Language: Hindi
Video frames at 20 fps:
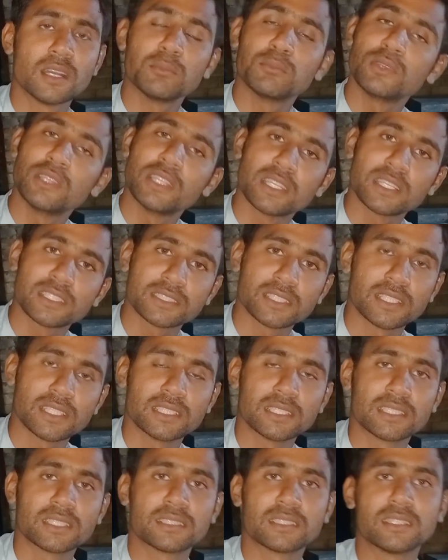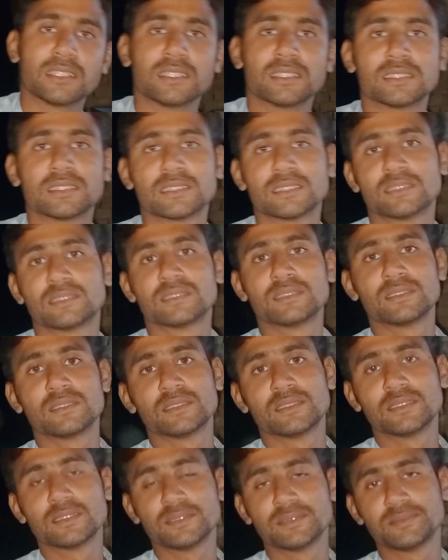अबू लेकर चले गए घास
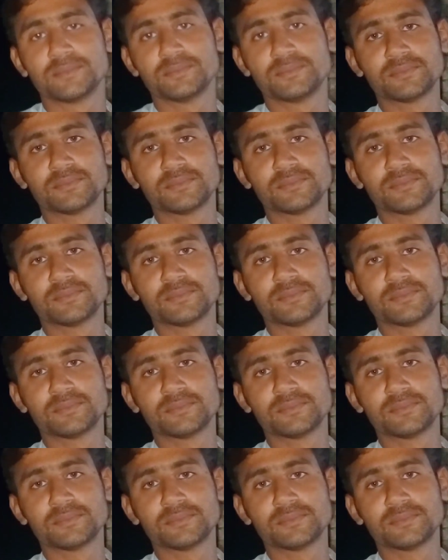चलें